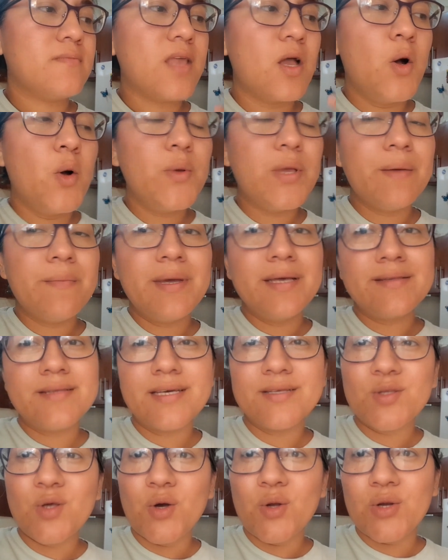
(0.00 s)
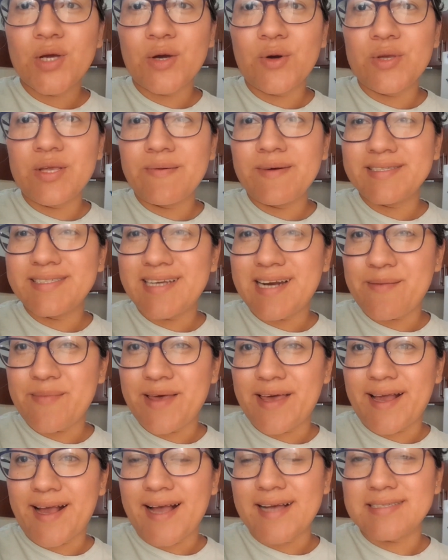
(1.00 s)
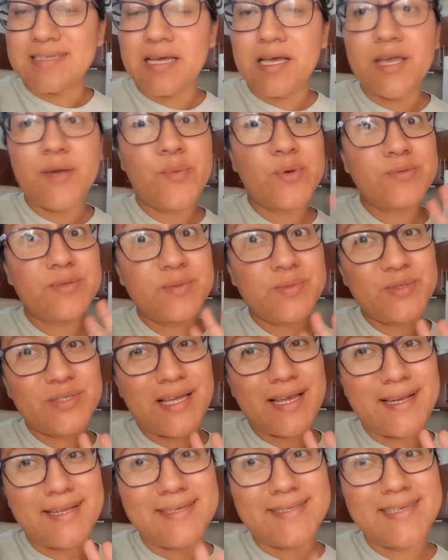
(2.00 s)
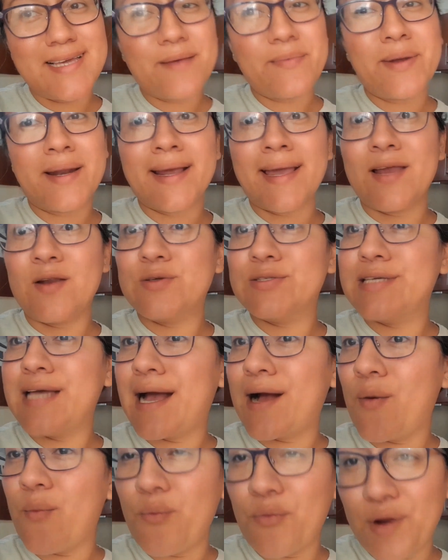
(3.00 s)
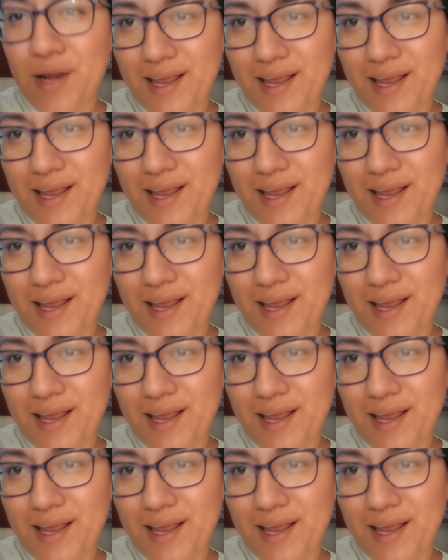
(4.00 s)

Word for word: Obviamente todo lo que conlleva ser ama de casa. Y pues vamos a iniciar para que no se haga muy